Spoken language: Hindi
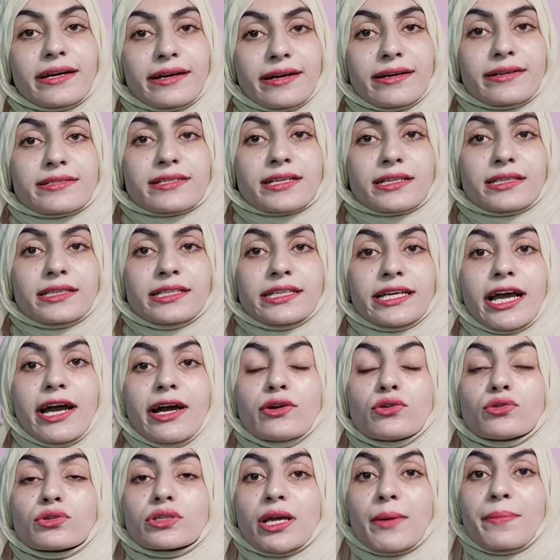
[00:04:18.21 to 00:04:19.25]
कर सकती
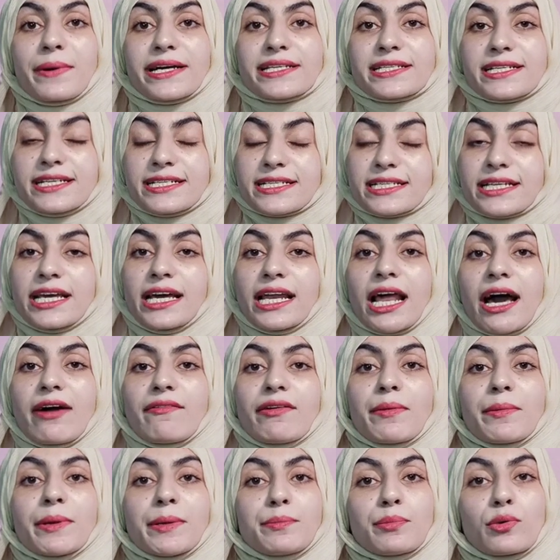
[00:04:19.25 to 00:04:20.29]
हैं उनके पास इसके
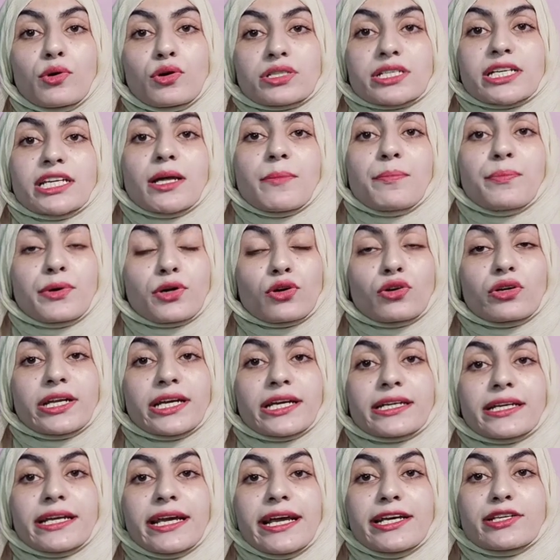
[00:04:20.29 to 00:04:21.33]
अलावा भी बहुत ज़्यादा
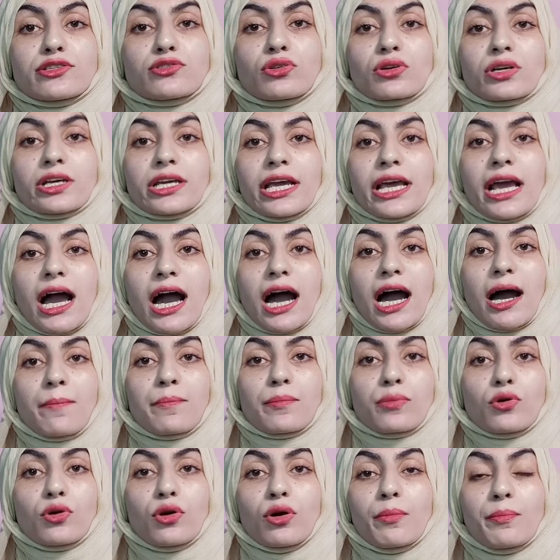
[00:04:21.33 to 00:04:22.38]
प्रोडक्ट हैं जो कि
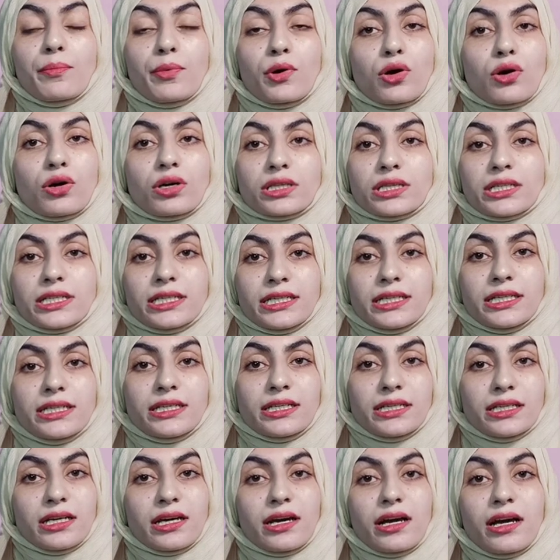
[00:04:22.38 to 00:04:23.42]
आपको बहुत
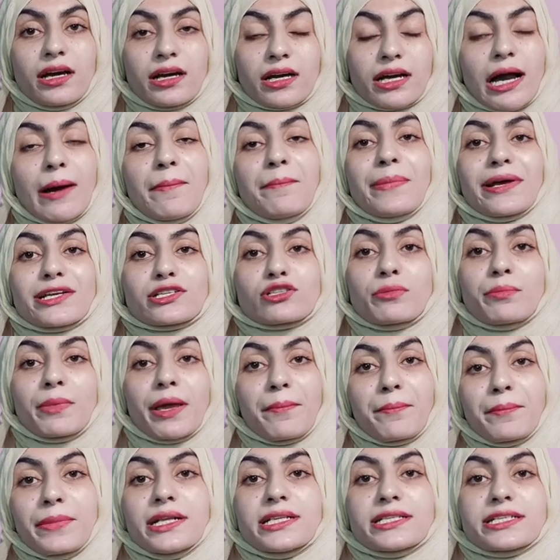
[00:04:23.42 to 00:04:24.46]
ही आ, कम पैसों
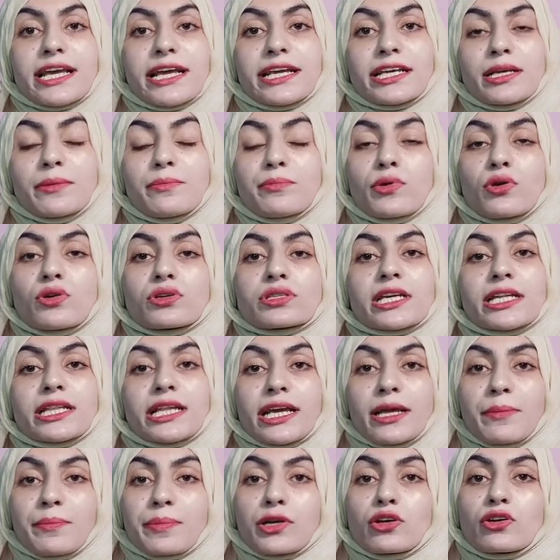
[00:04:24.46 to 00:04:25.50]
में मिल जाएंगी बहुत ज़्यादा
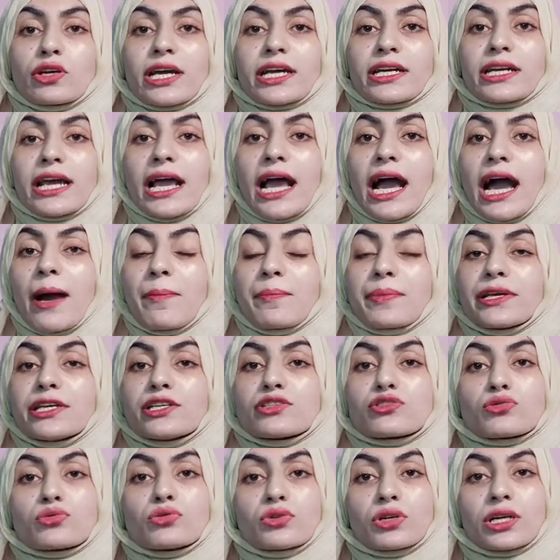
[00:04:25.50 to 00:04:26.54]
ही प्रोडक्ट हैं
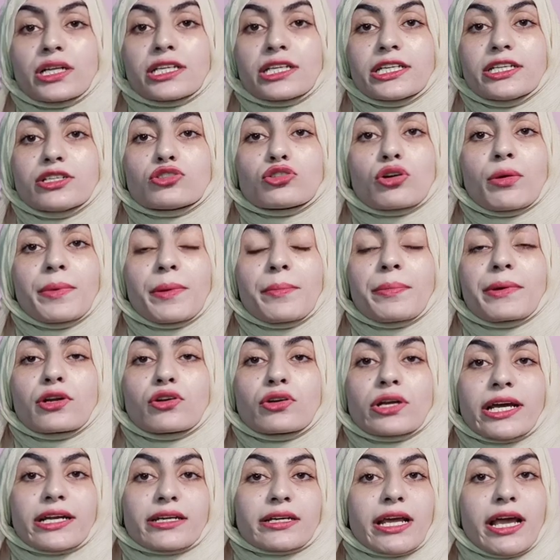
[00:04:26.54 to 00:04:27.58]
आपकी ज़रूरत की जो भी
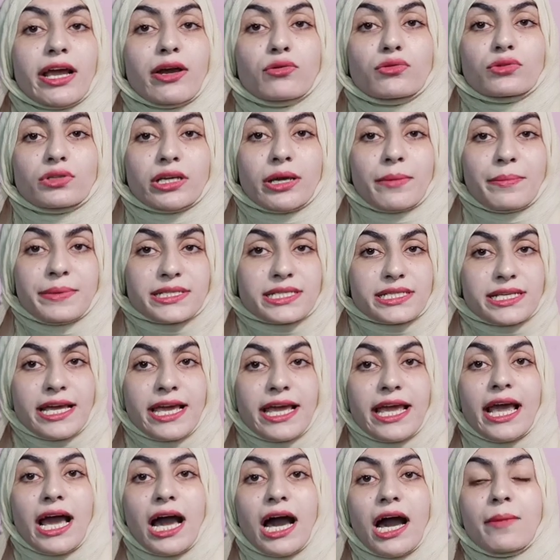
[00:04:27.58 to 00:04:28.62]
प्रोडक्ट हैं उनके पास
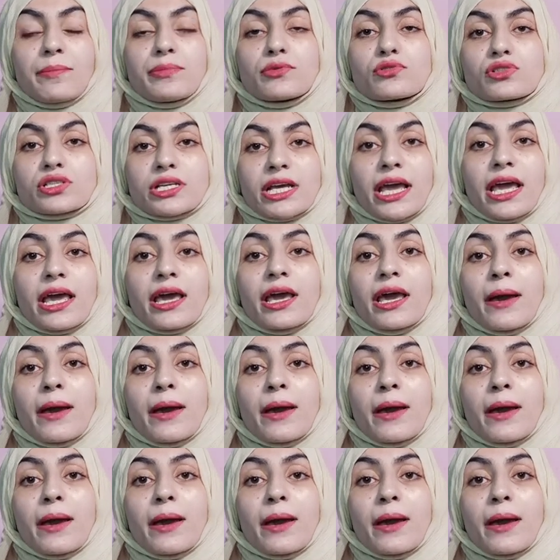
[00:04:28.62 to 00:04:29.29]
हैं आप उनसे